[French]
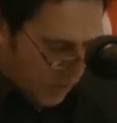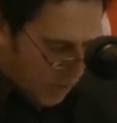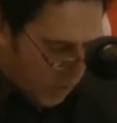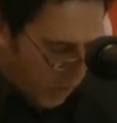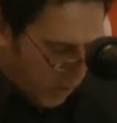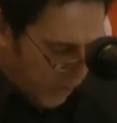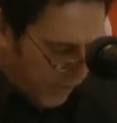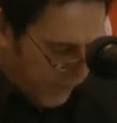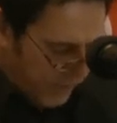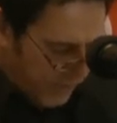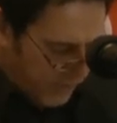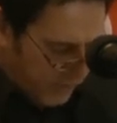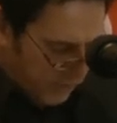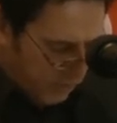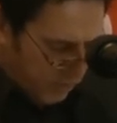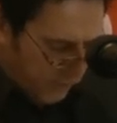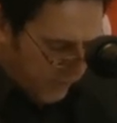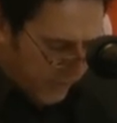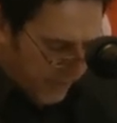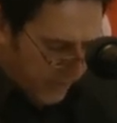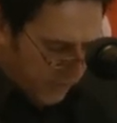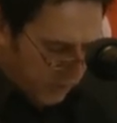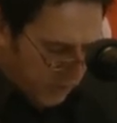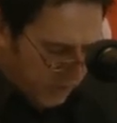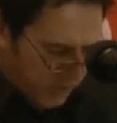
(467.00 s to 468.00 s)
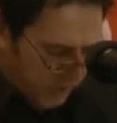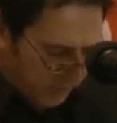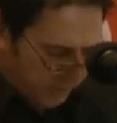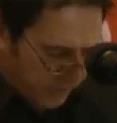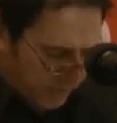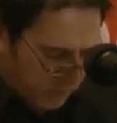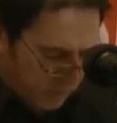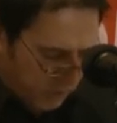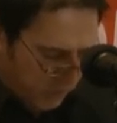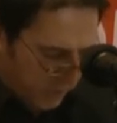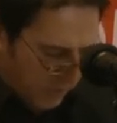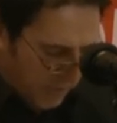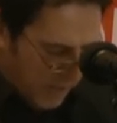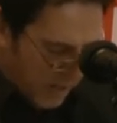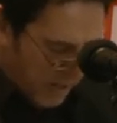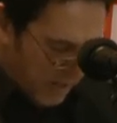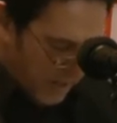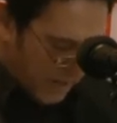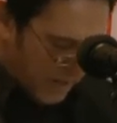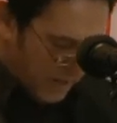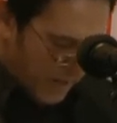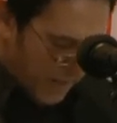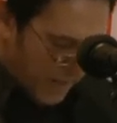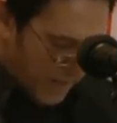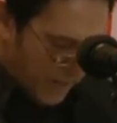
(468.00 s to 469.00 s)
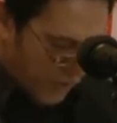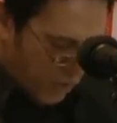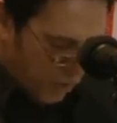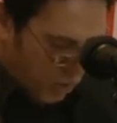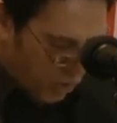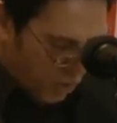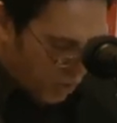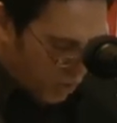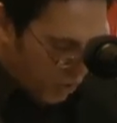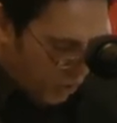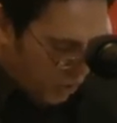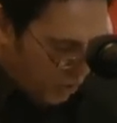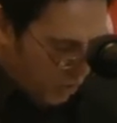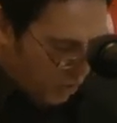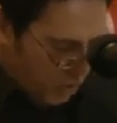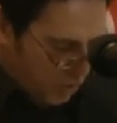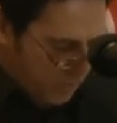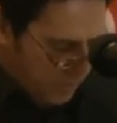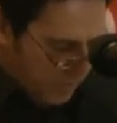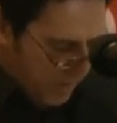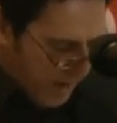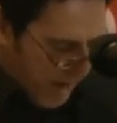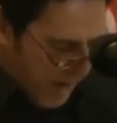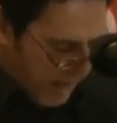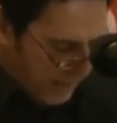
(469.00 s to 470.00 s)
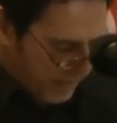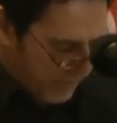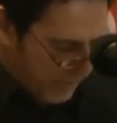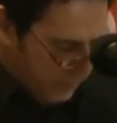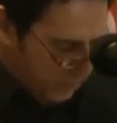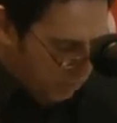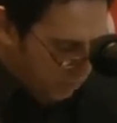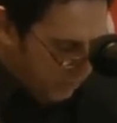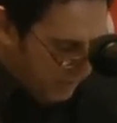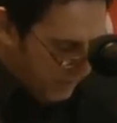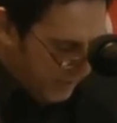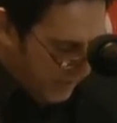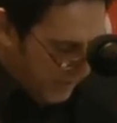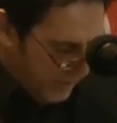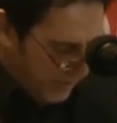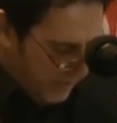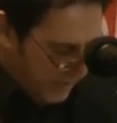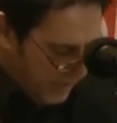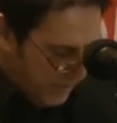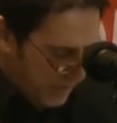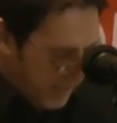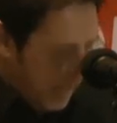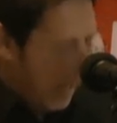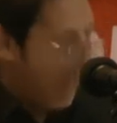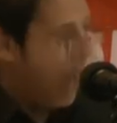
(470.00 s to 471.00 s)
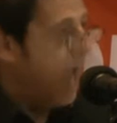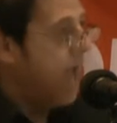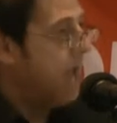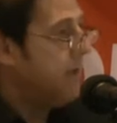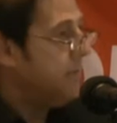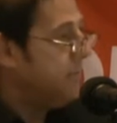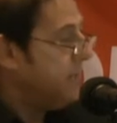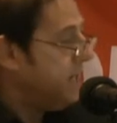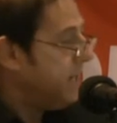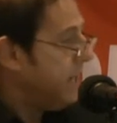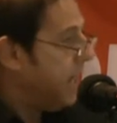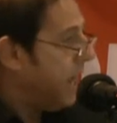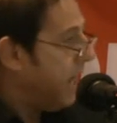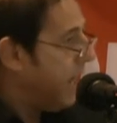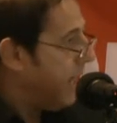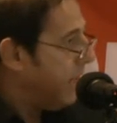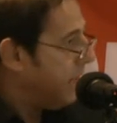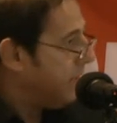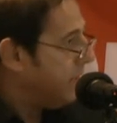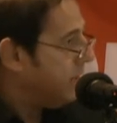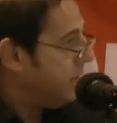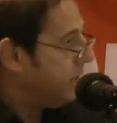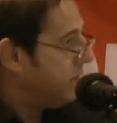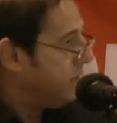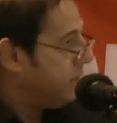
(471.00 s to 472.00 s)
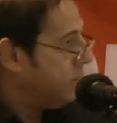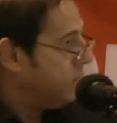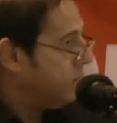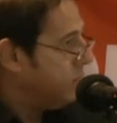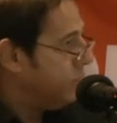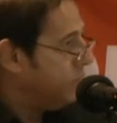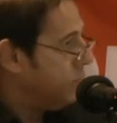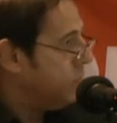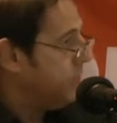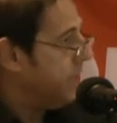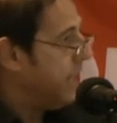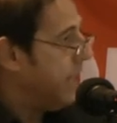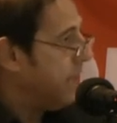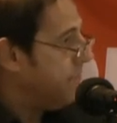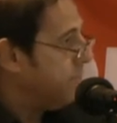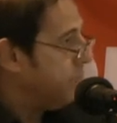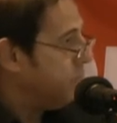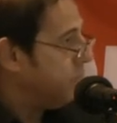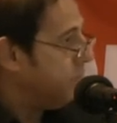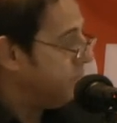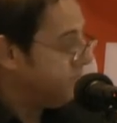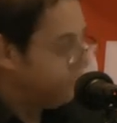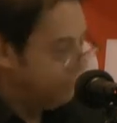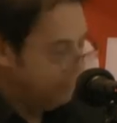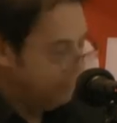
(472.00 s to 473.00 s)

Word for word: Le fisc vient de s'apercevoir que le groupe a détourné un milliard d'euros d'impôts.